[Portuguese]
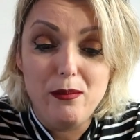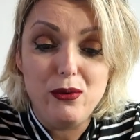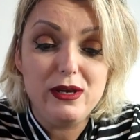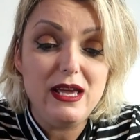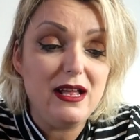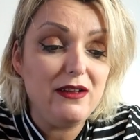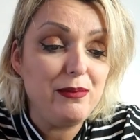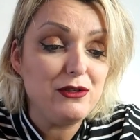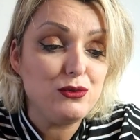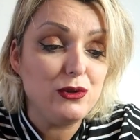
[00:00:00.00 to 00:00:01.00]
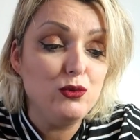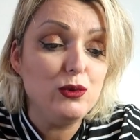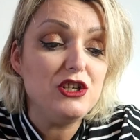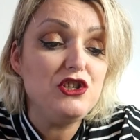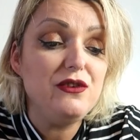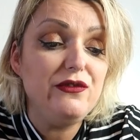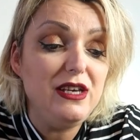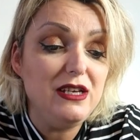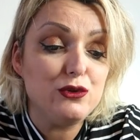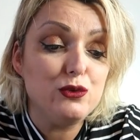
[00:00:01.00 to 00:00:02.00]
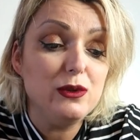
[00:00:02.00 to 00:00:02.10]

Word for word: porque ela pensou, eu nunca tive isso,